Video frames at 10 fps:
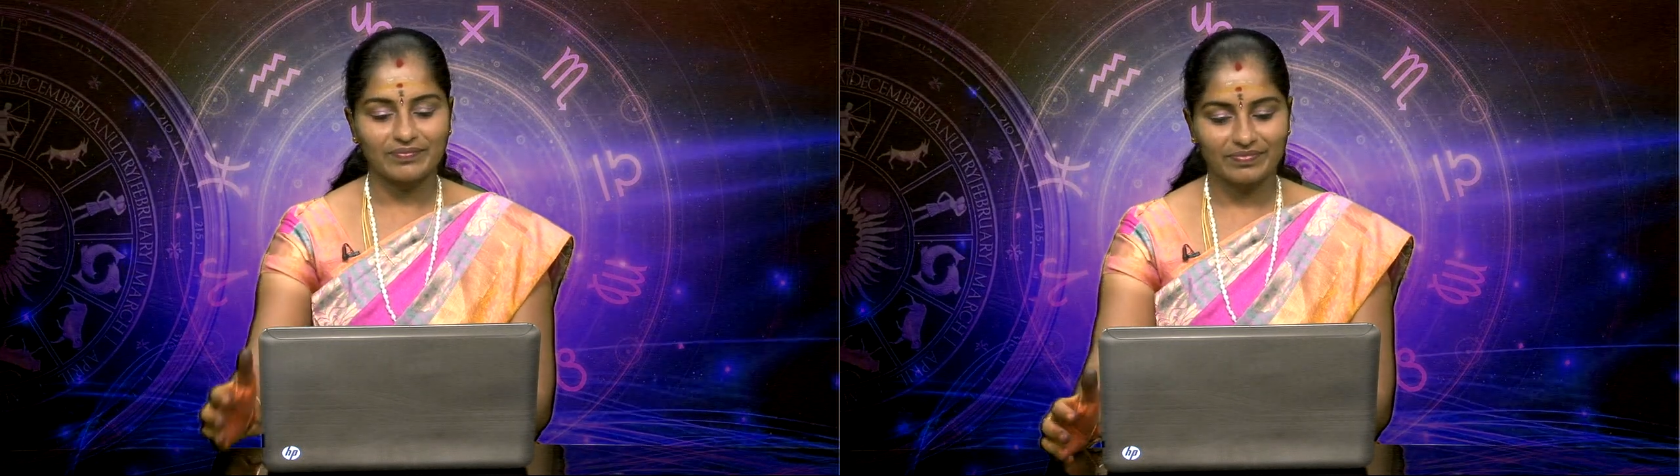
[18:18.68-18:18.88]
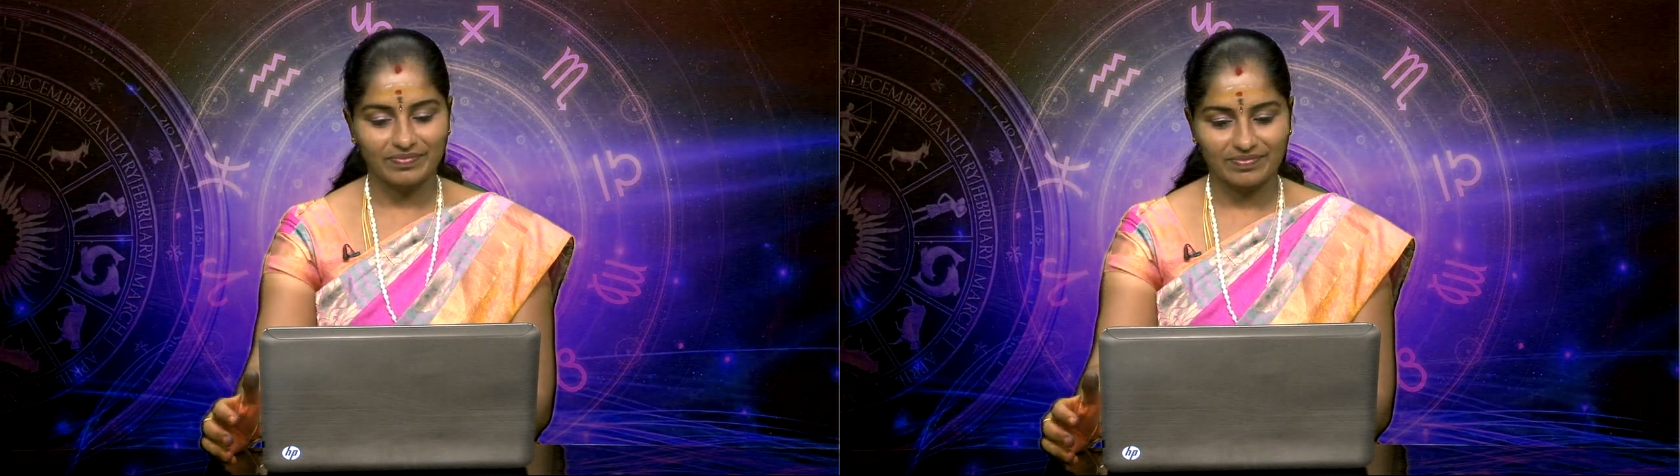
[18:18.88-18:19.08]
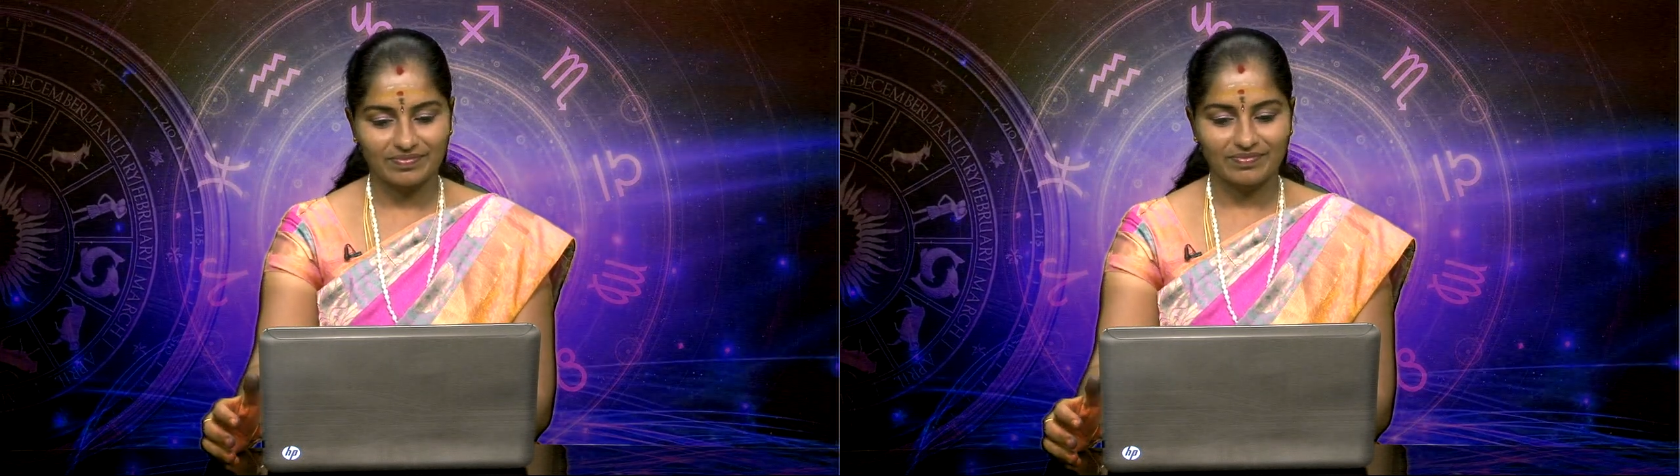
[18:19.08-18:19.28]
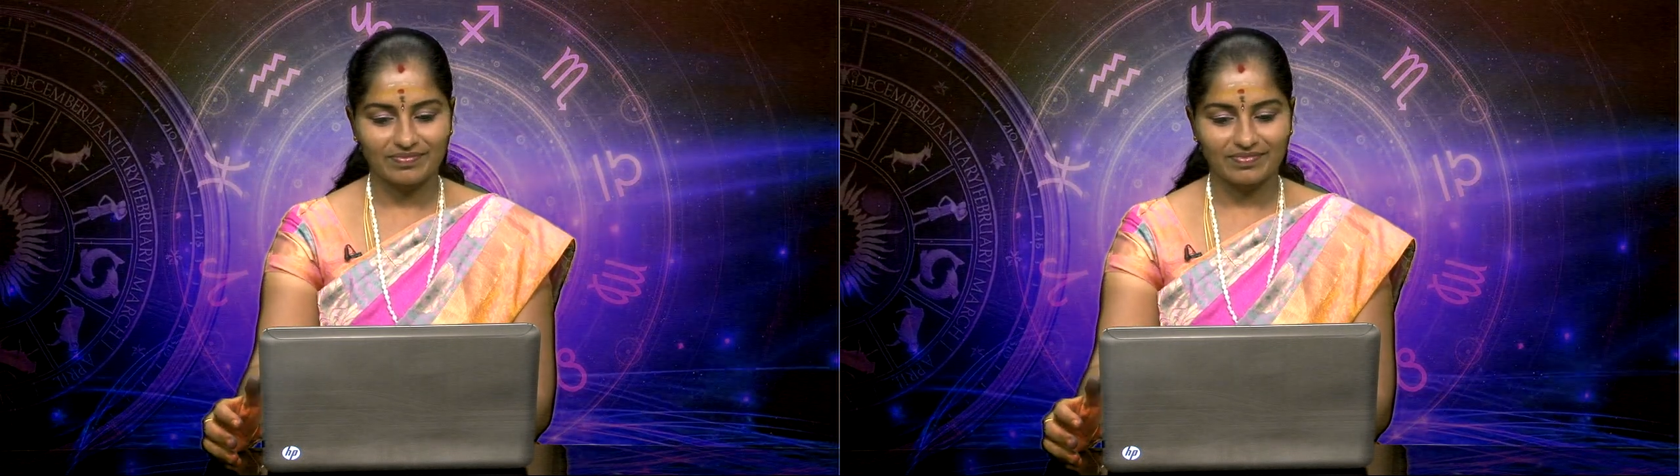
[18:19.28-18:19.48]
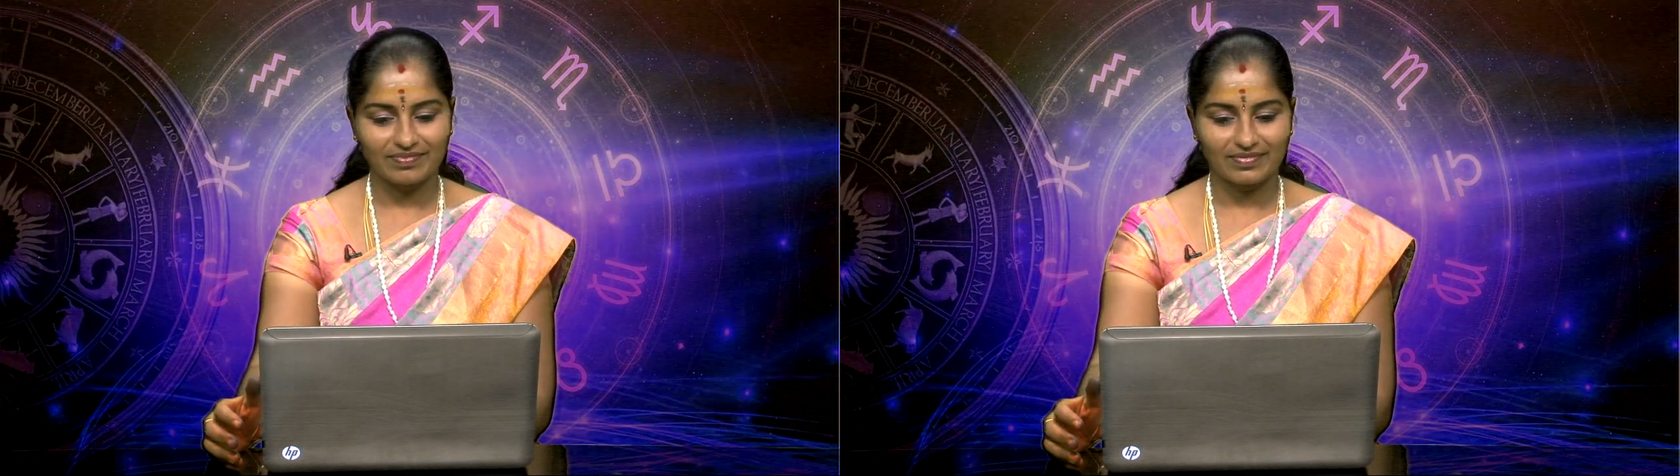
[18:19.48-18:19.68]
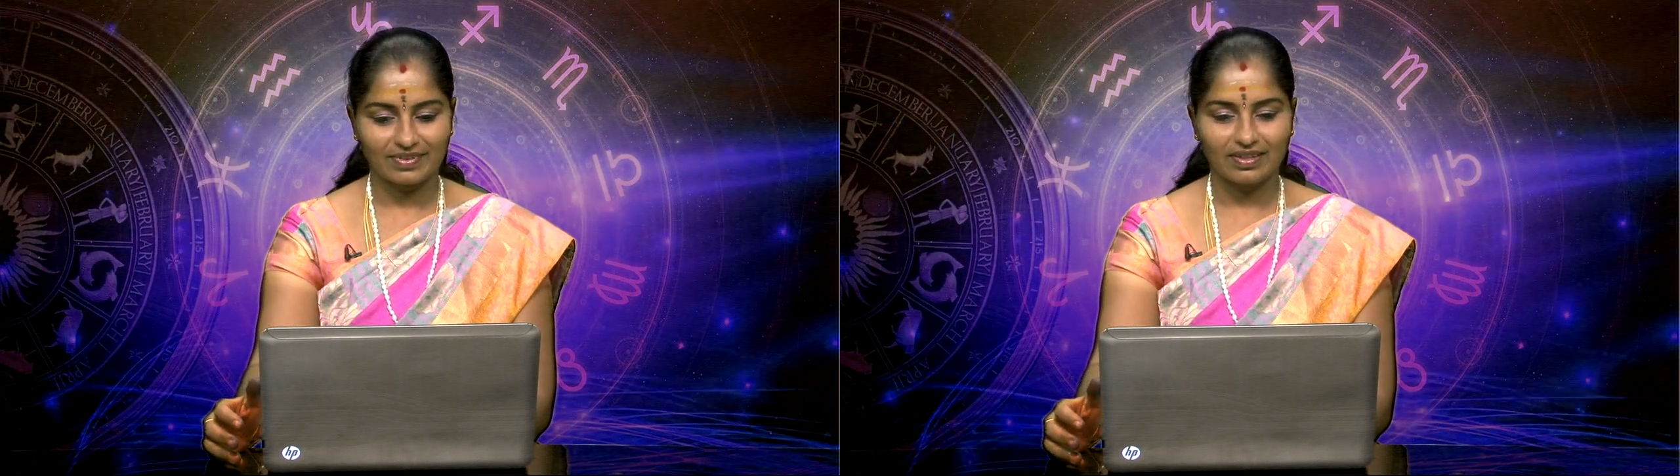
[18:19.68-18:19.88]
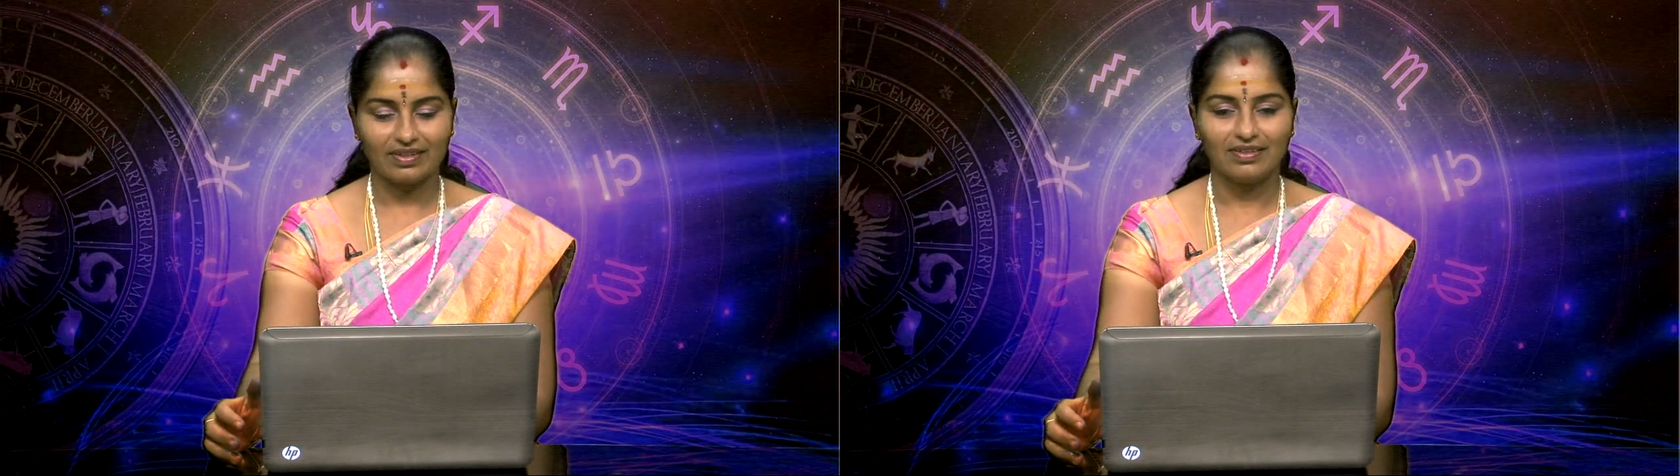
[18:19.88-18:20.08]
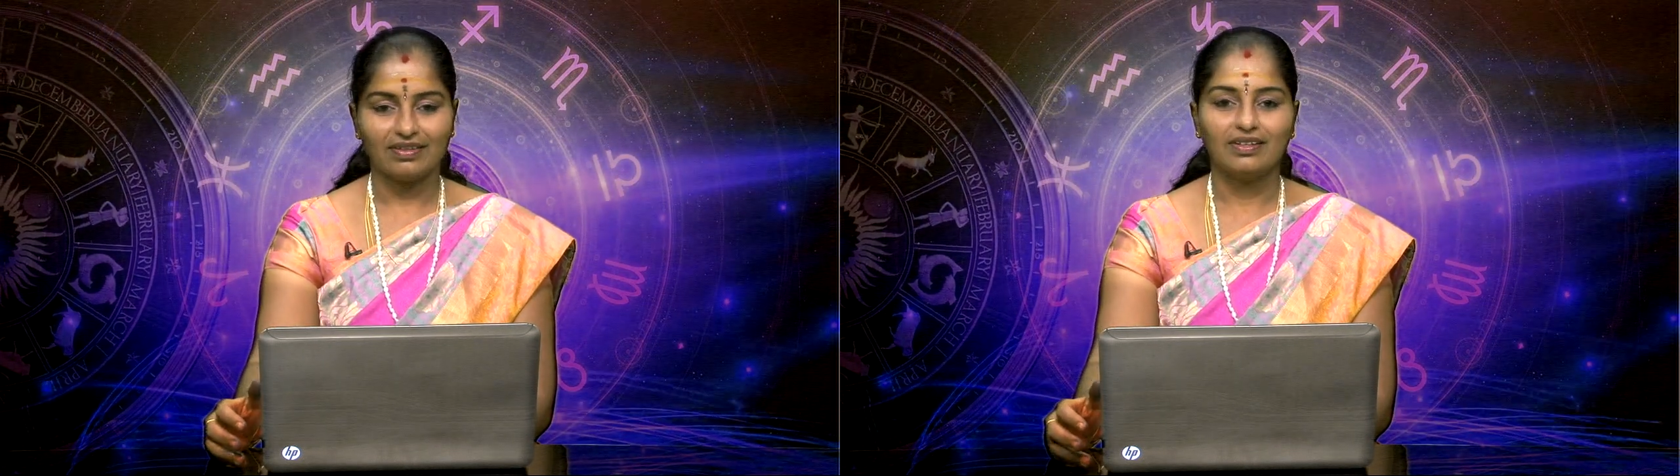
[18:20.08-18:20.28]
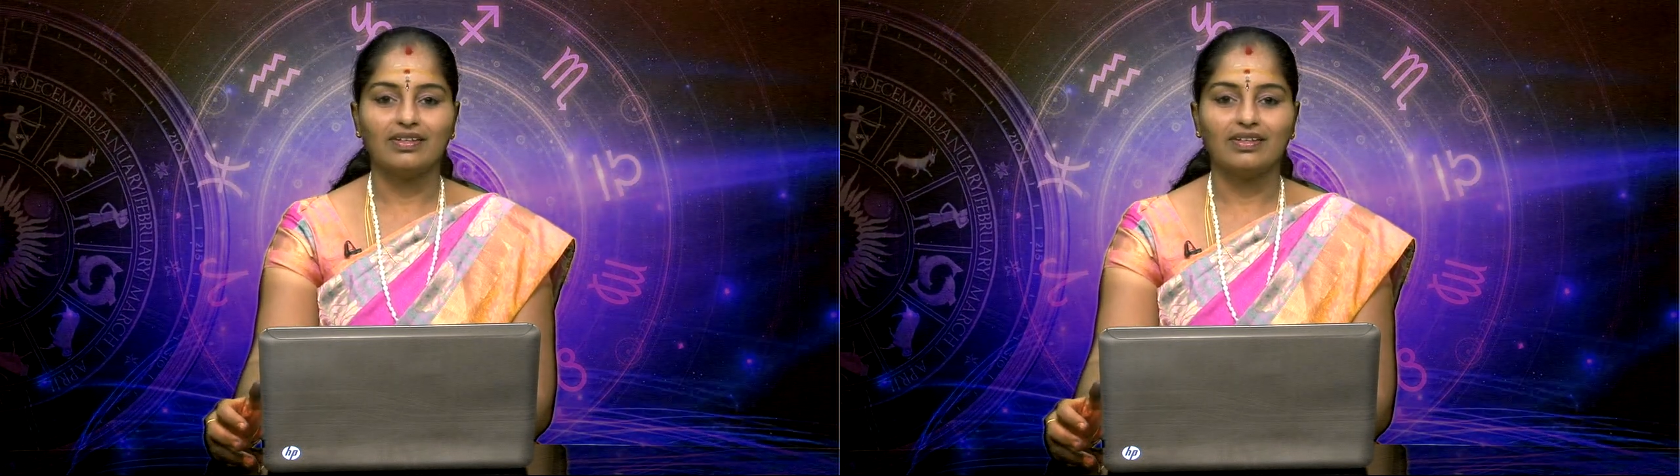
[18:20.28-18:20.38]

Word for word: இதுக்கே ட்ரை பண்ணிட்டு இருக்காங்க